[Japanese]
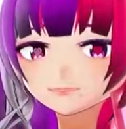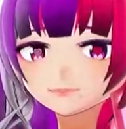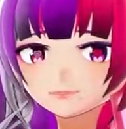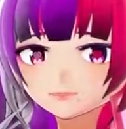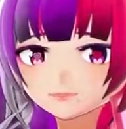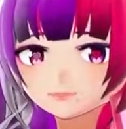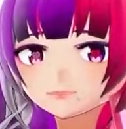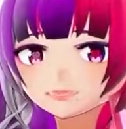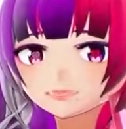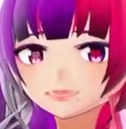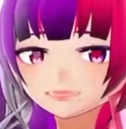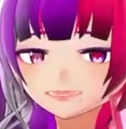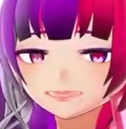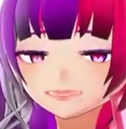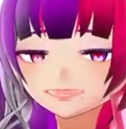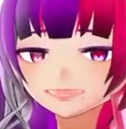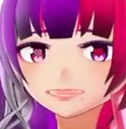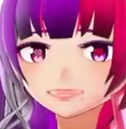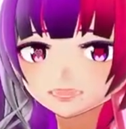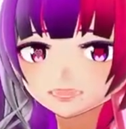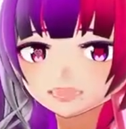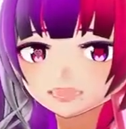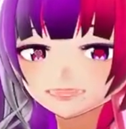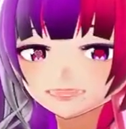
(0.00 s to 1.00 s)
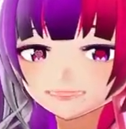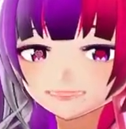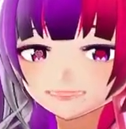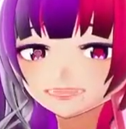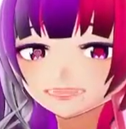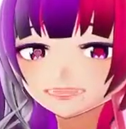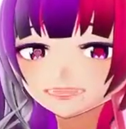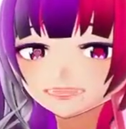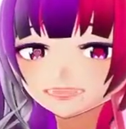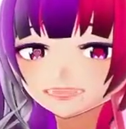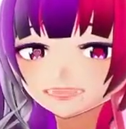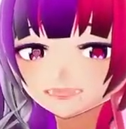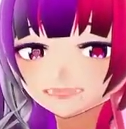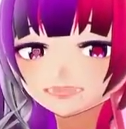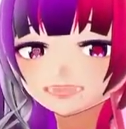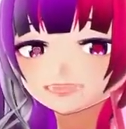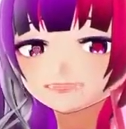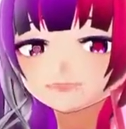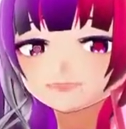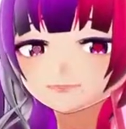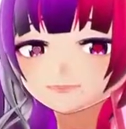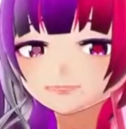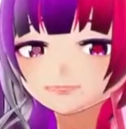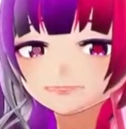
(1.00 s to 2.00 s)
何ぶつかったんや。
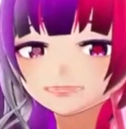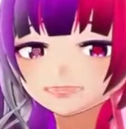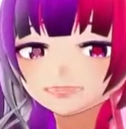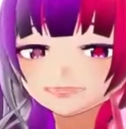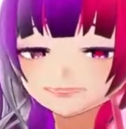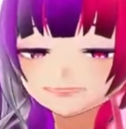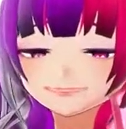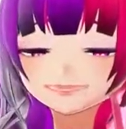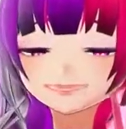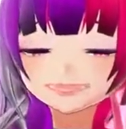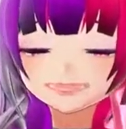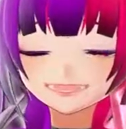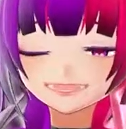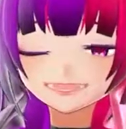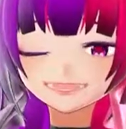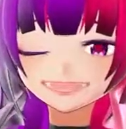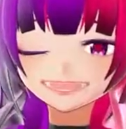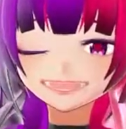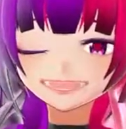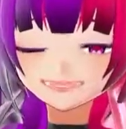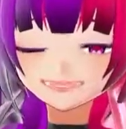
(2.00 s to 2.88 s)
PRPC みたいな。